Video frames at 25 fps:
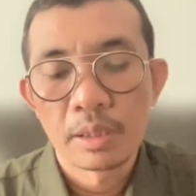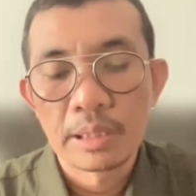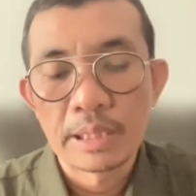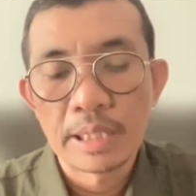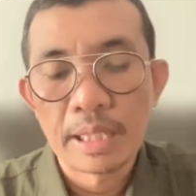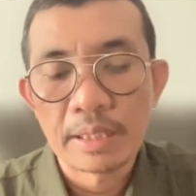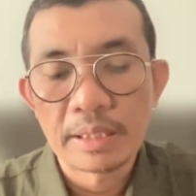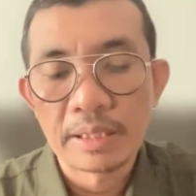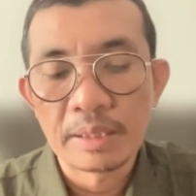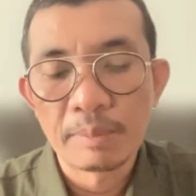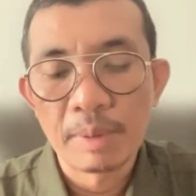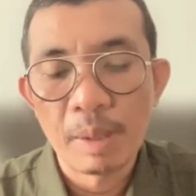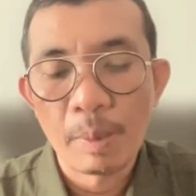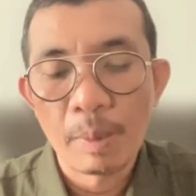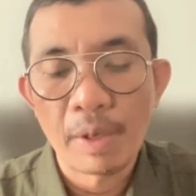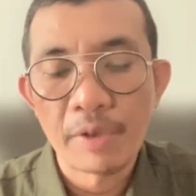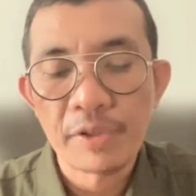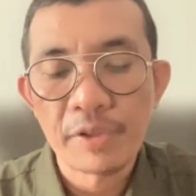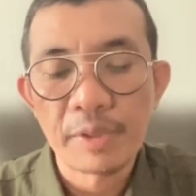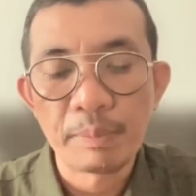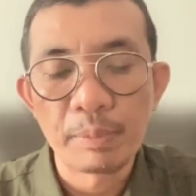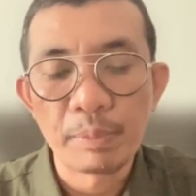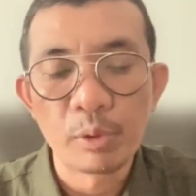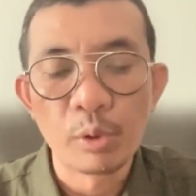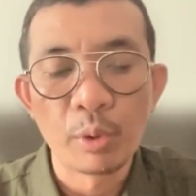yang di
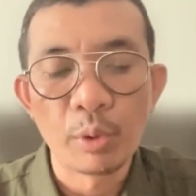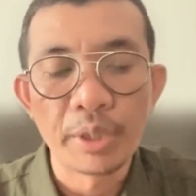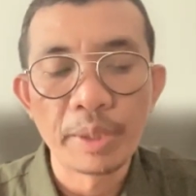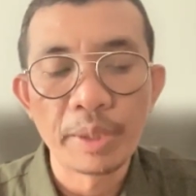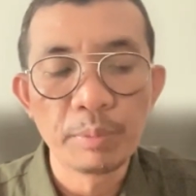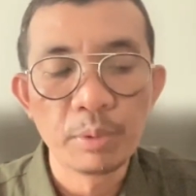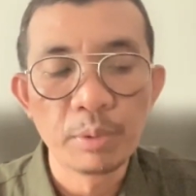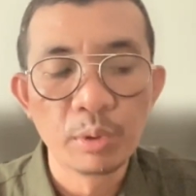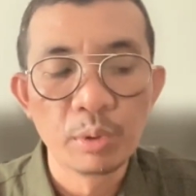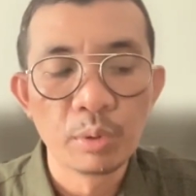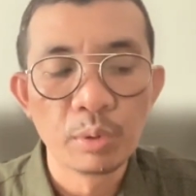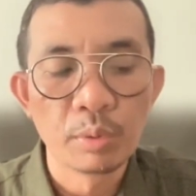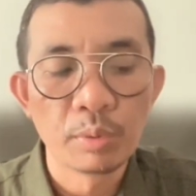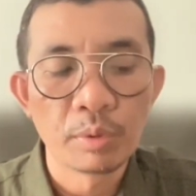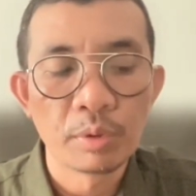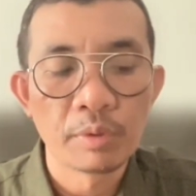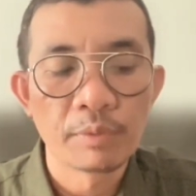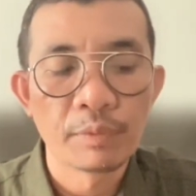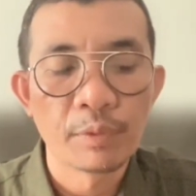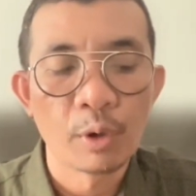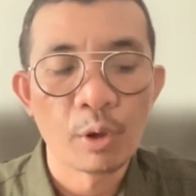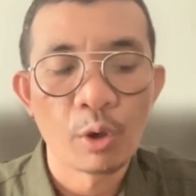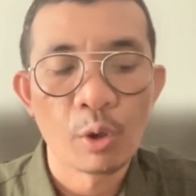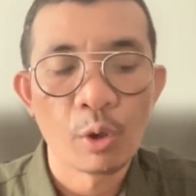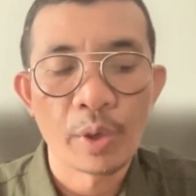bawah 10 ribu
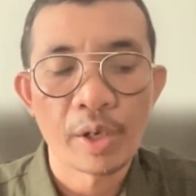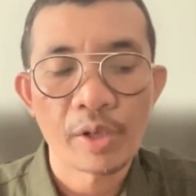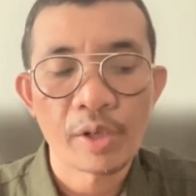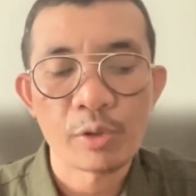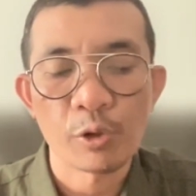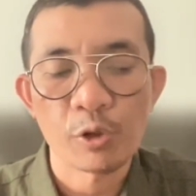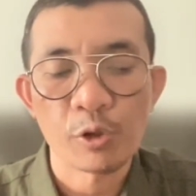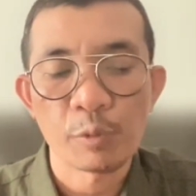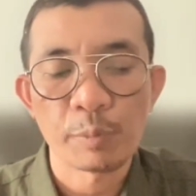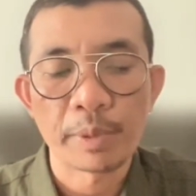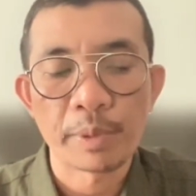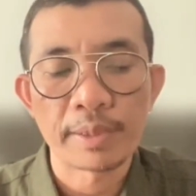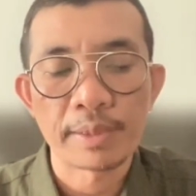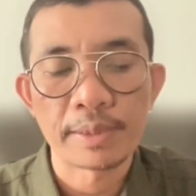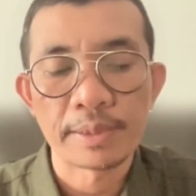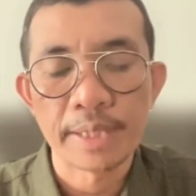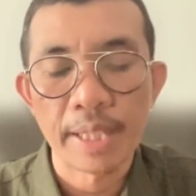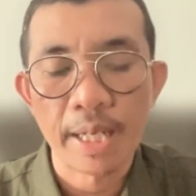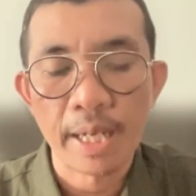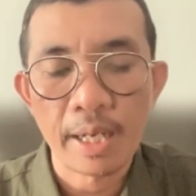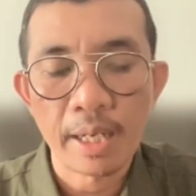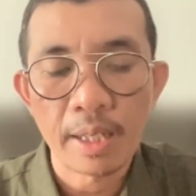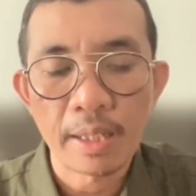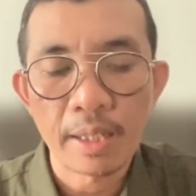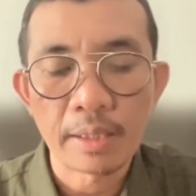follower
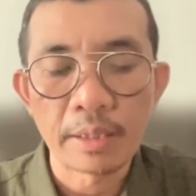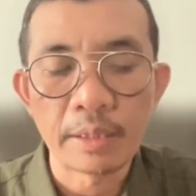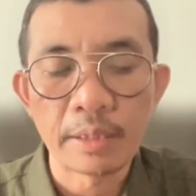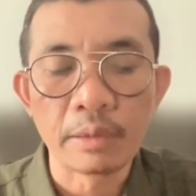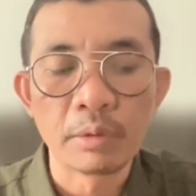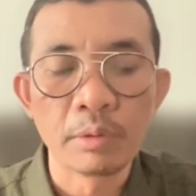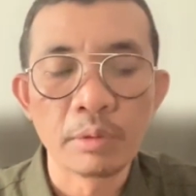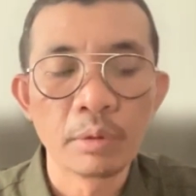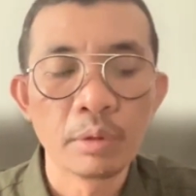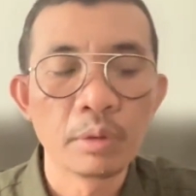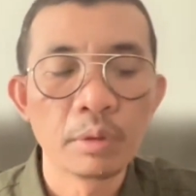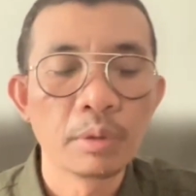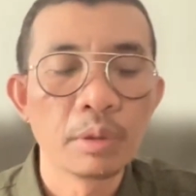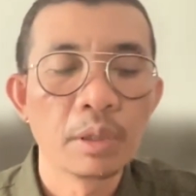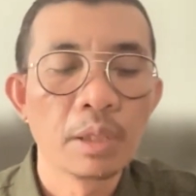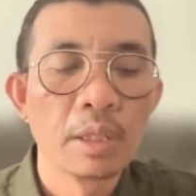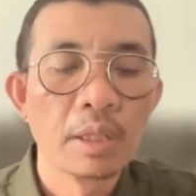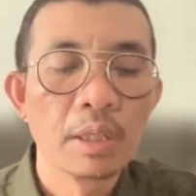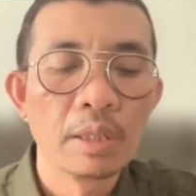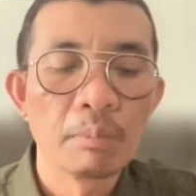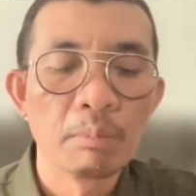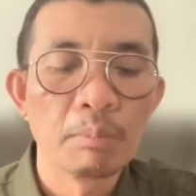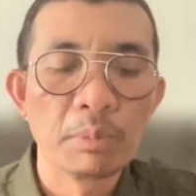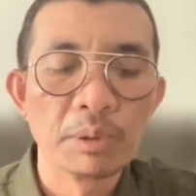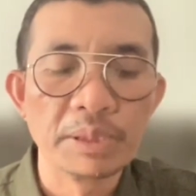sosmednya itu
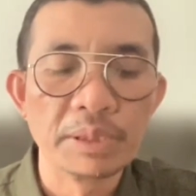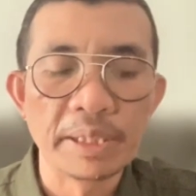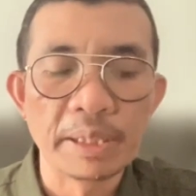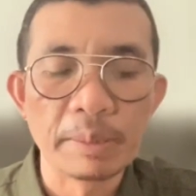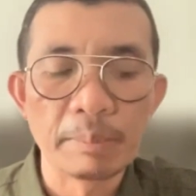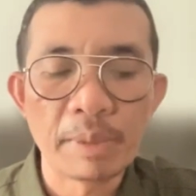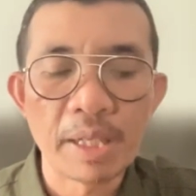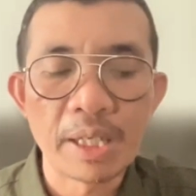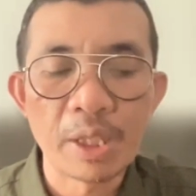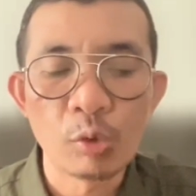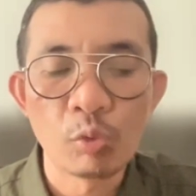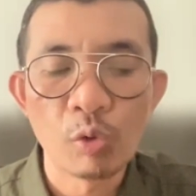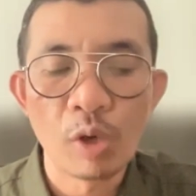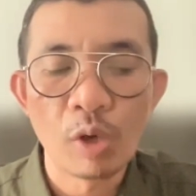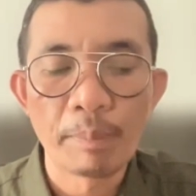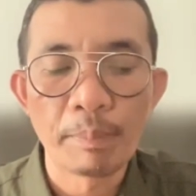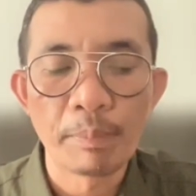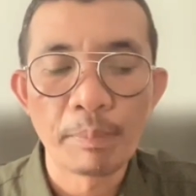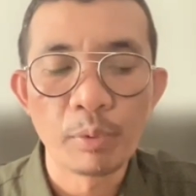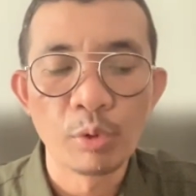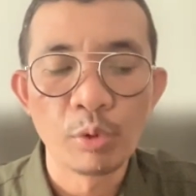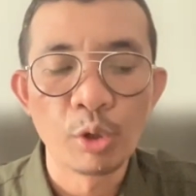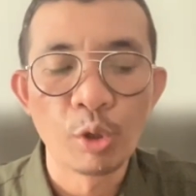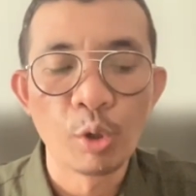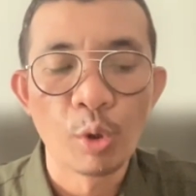menerima
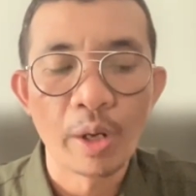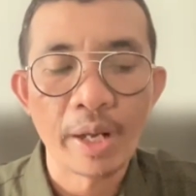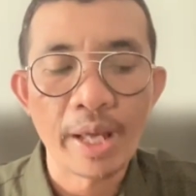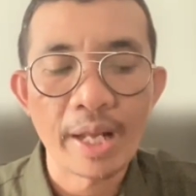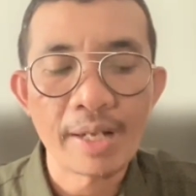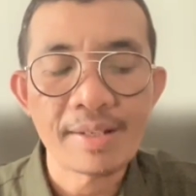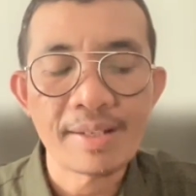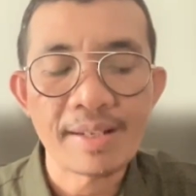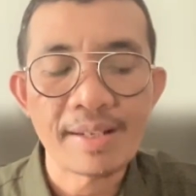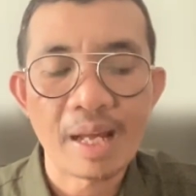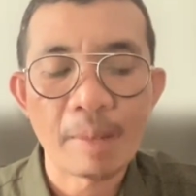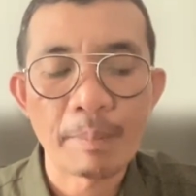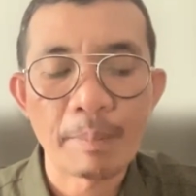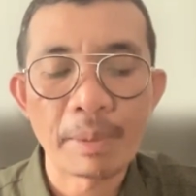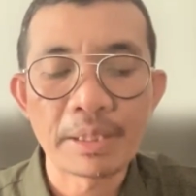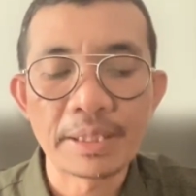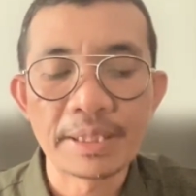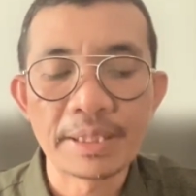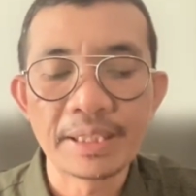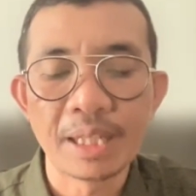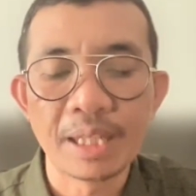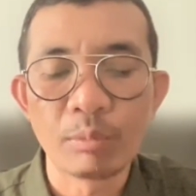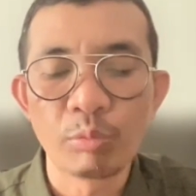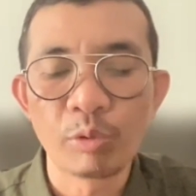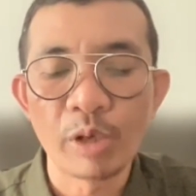20 dolar selama
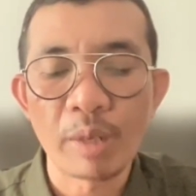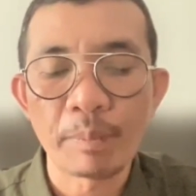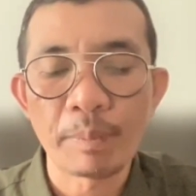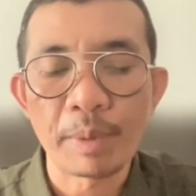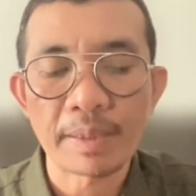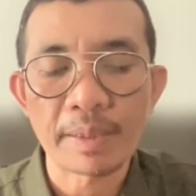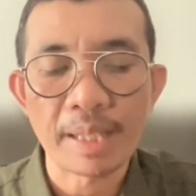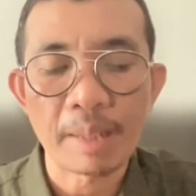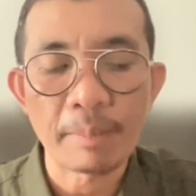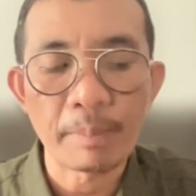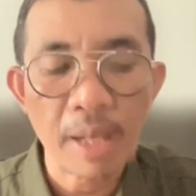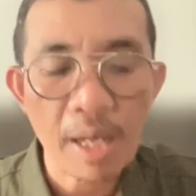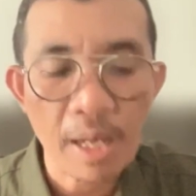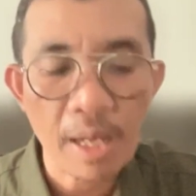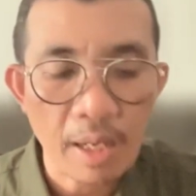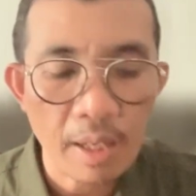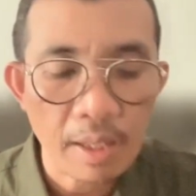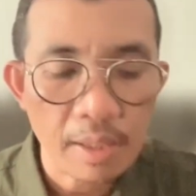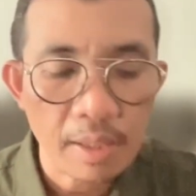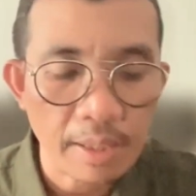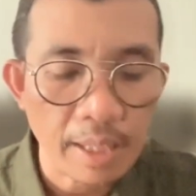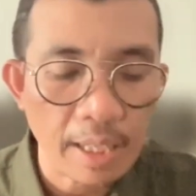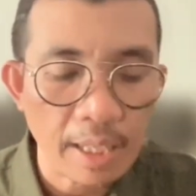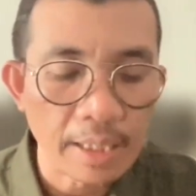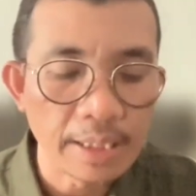tiga bulan
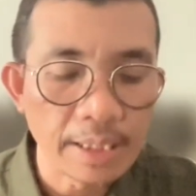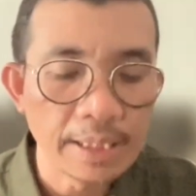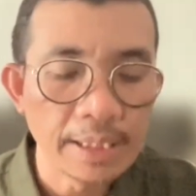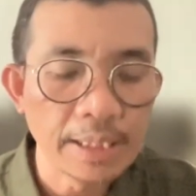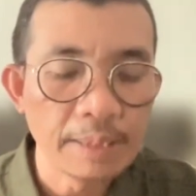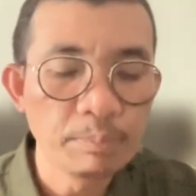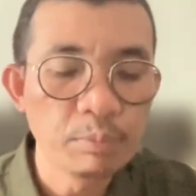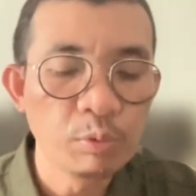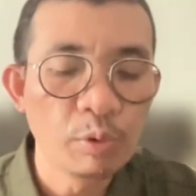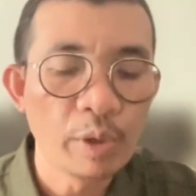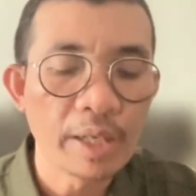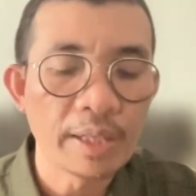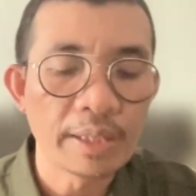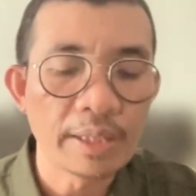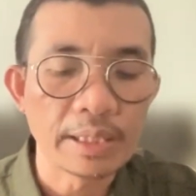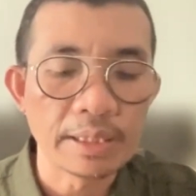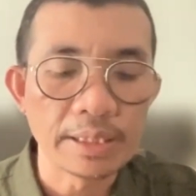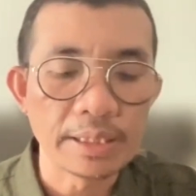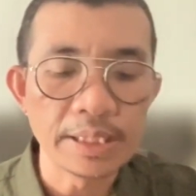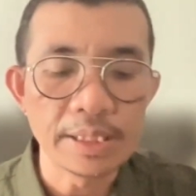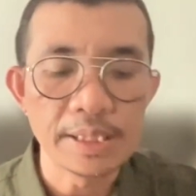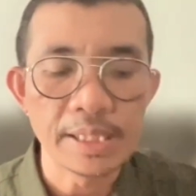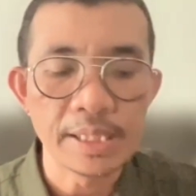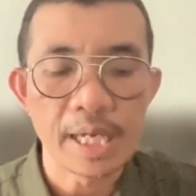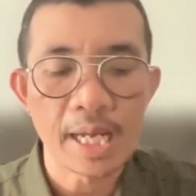pertama. Nah, di bulan
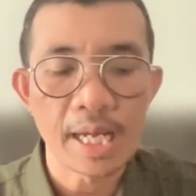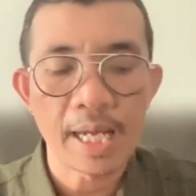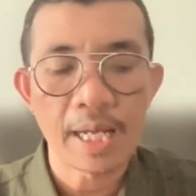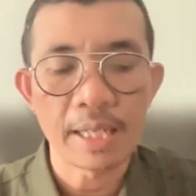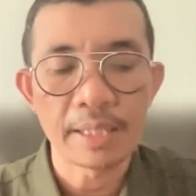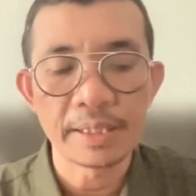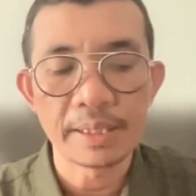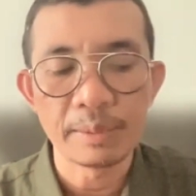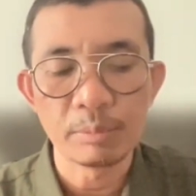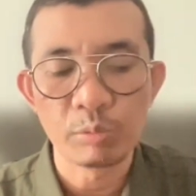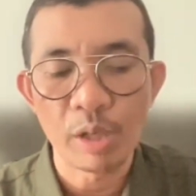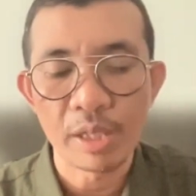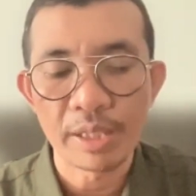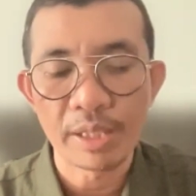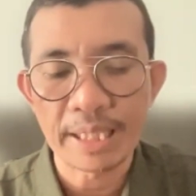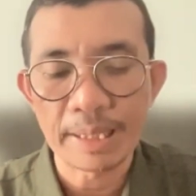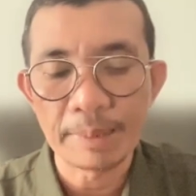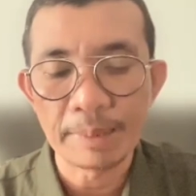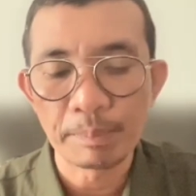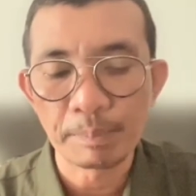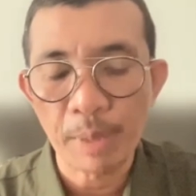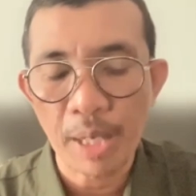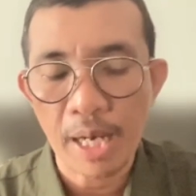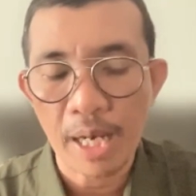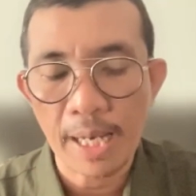ketiga, di bulan
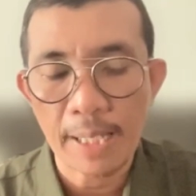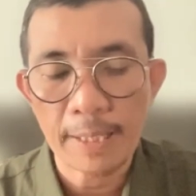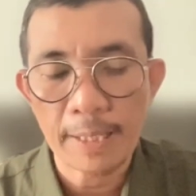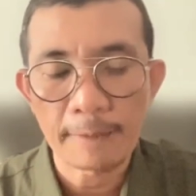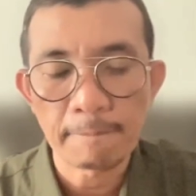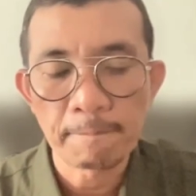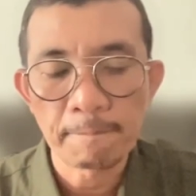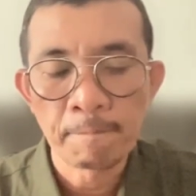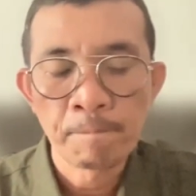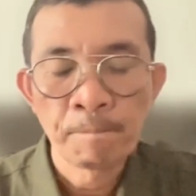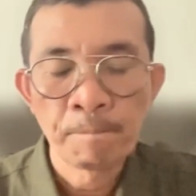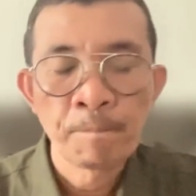keempat,